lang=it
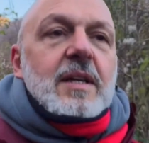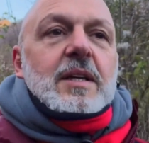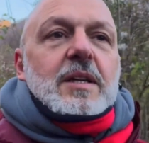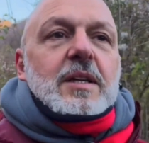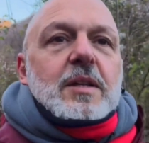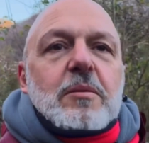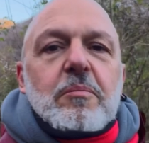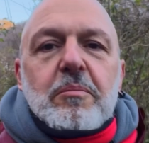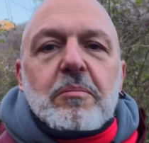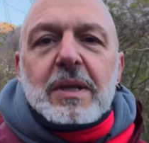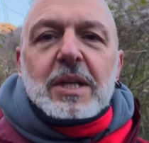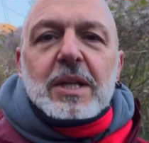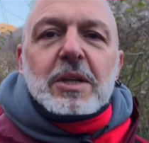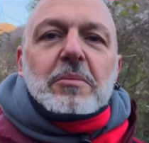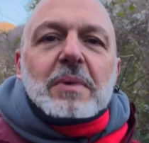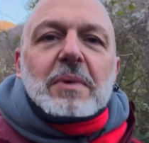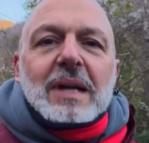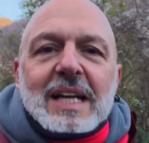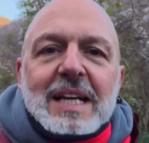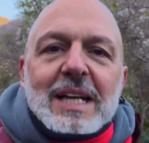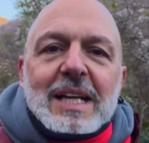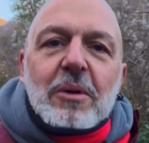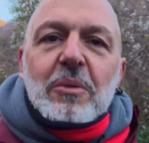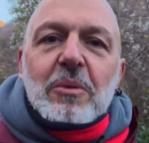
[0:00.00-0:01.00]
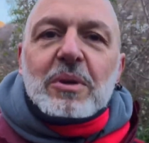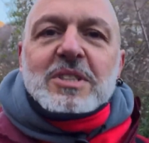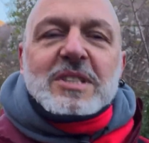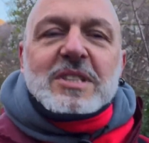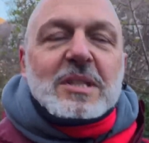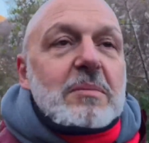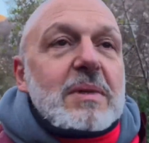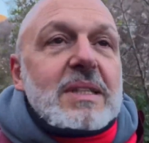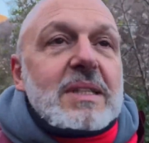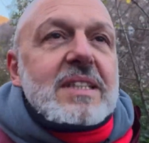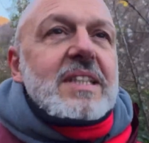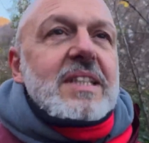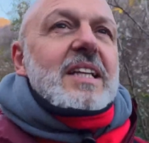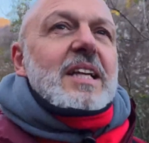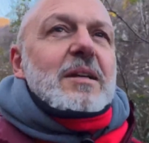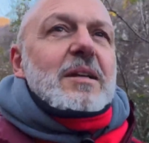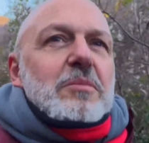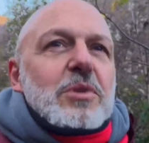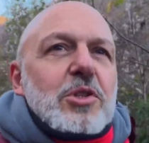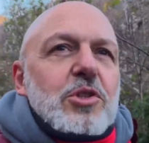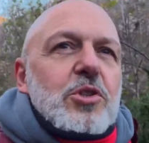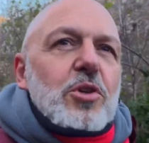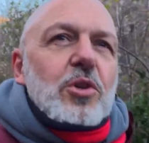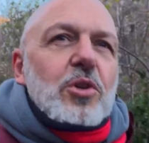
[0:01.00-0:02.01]
Meno male che questa mattina mi
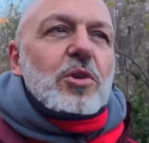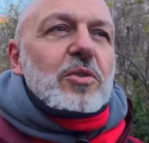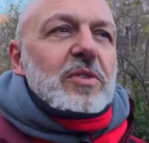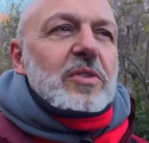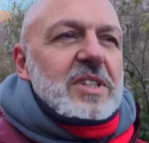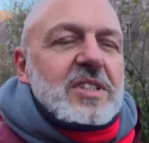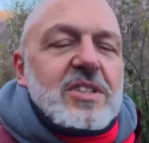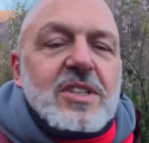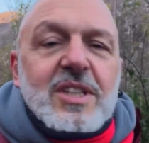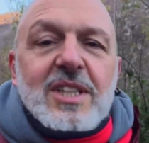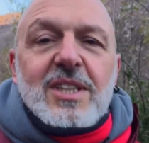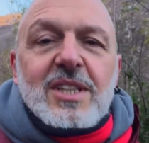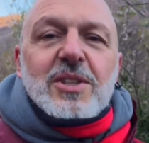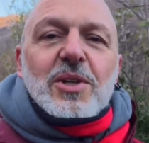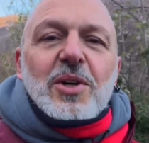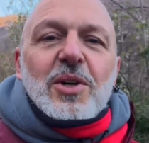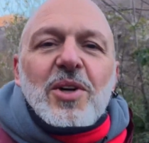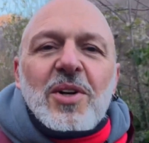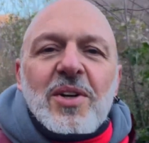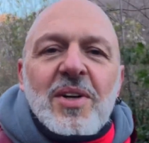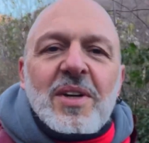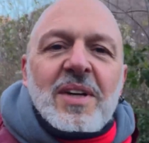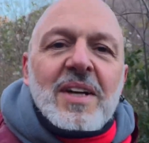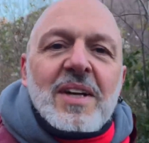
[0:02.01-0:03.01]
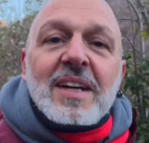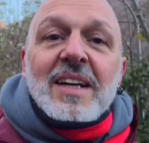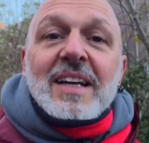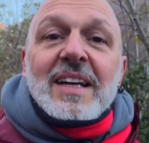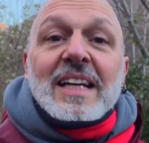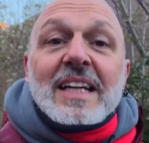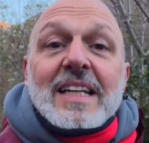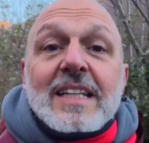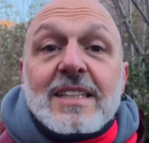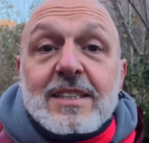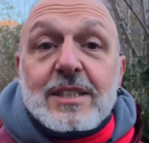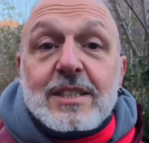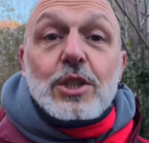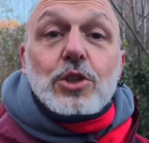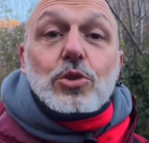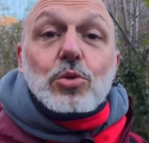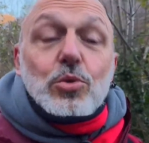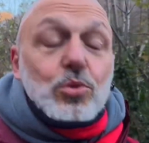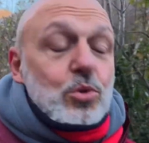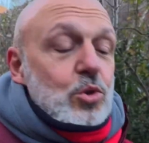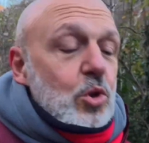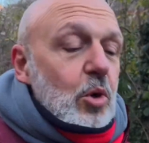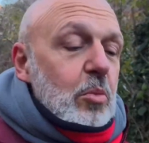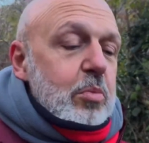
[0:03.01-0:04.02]
sono vestito di
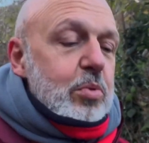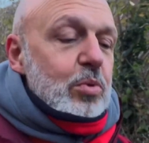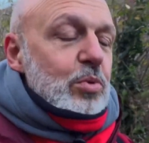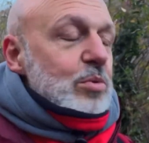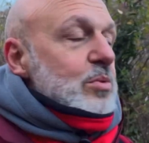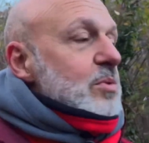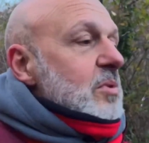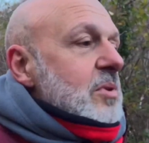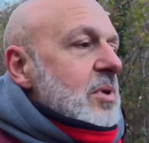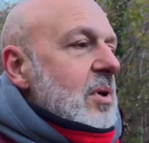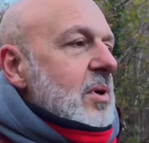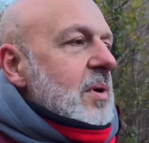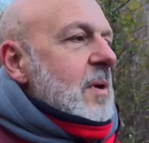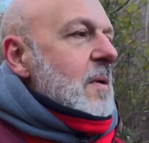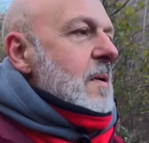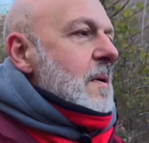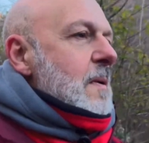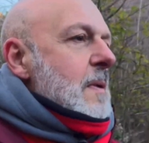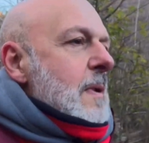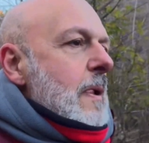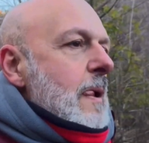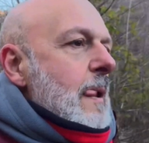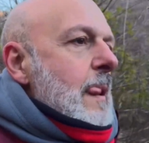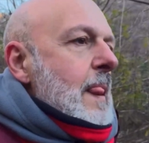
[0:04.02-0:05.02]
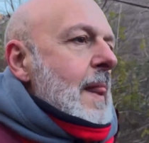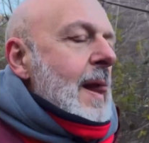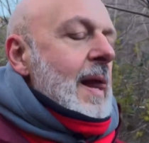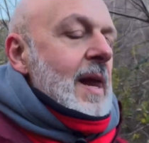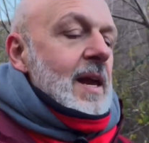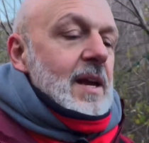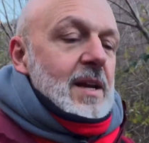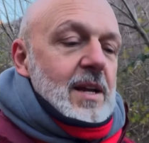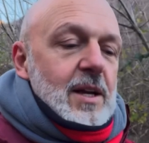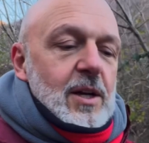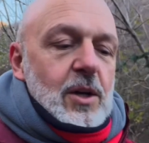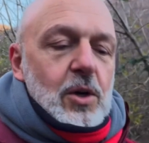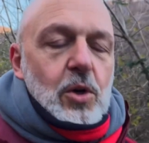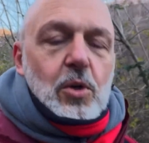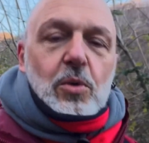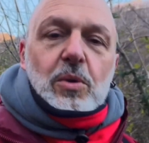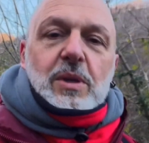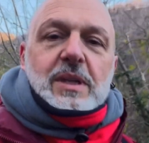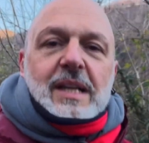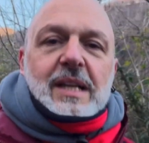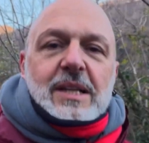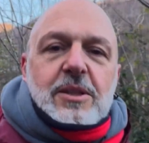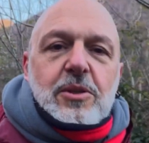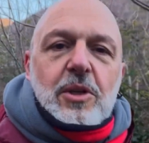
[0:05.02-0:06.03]
tutto punto. Ho
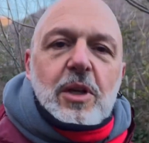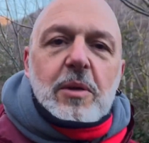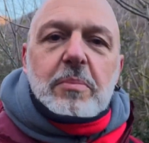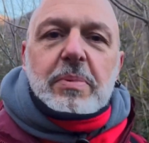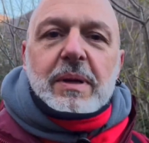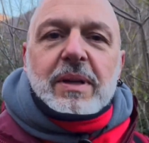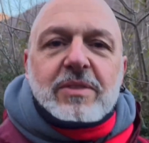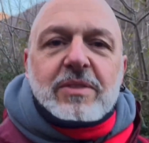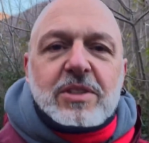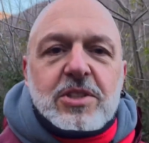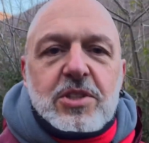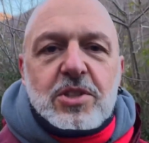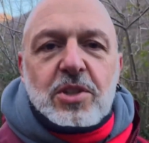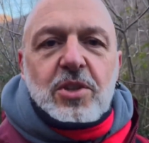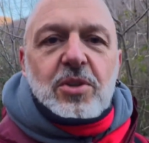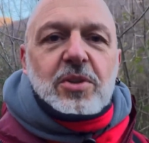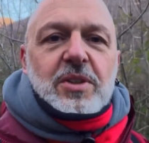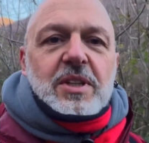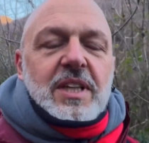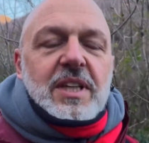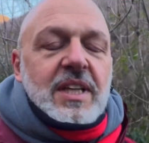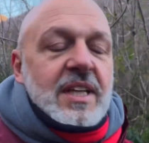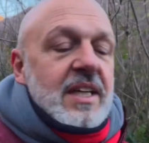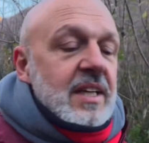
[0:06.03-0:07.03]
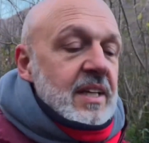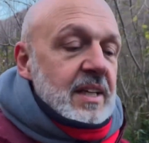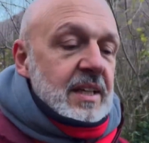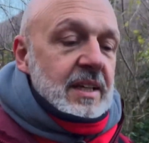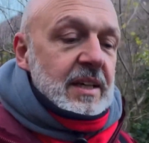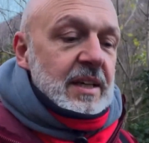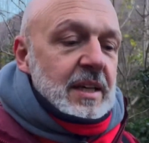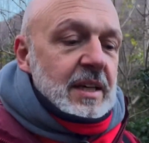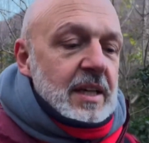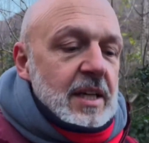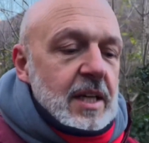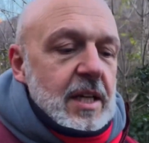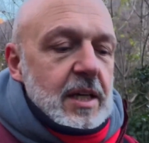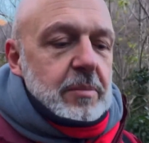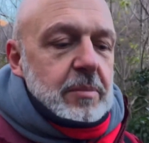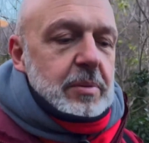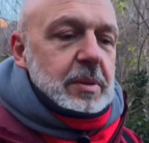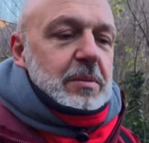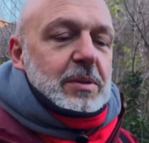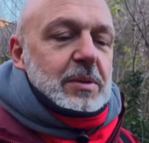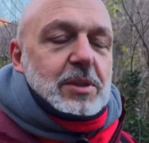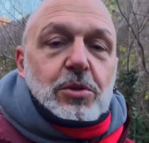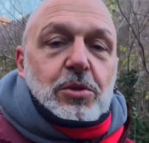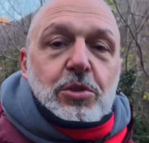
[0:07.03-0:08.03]
guardato le previsioni prima
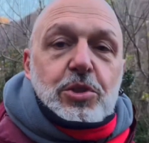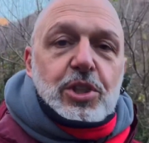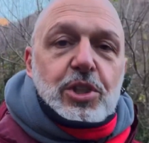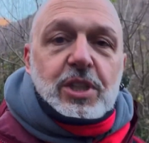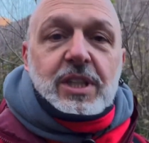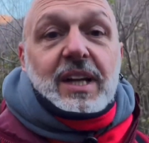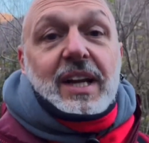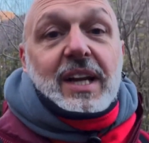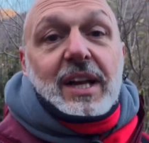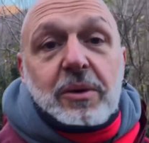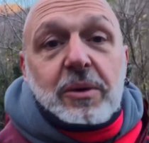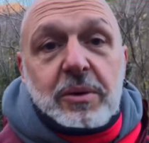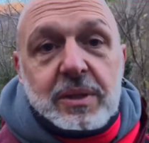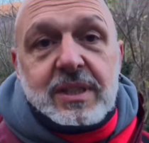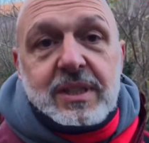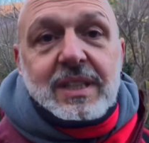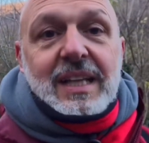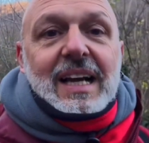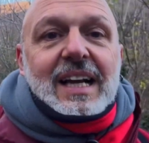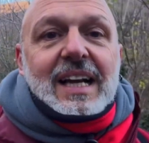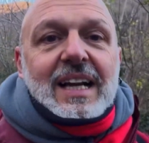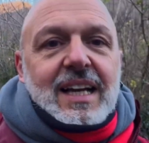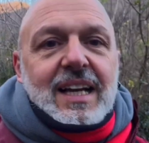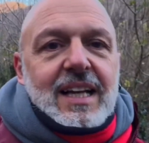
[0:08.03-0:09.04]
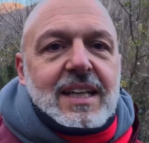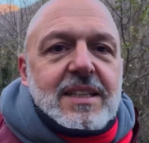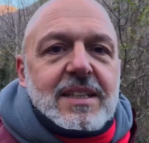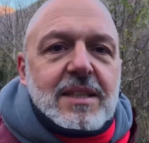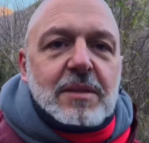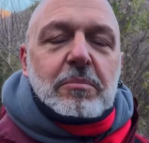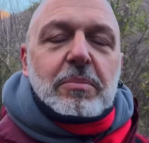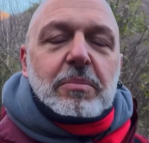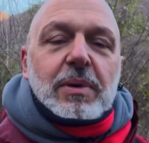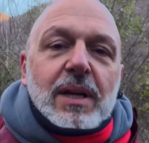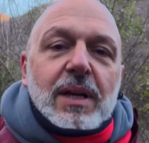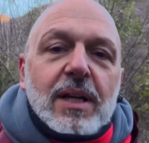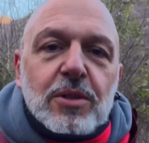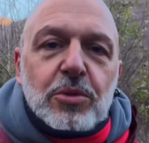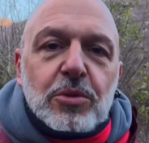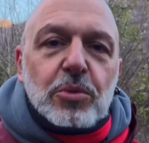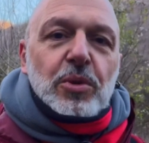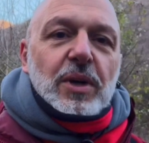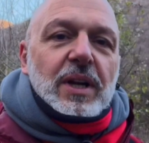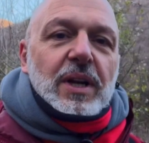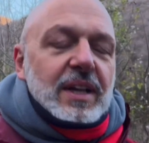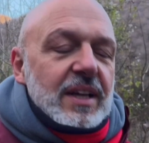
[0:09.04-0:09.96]
di uscire, quindi anche le temperature,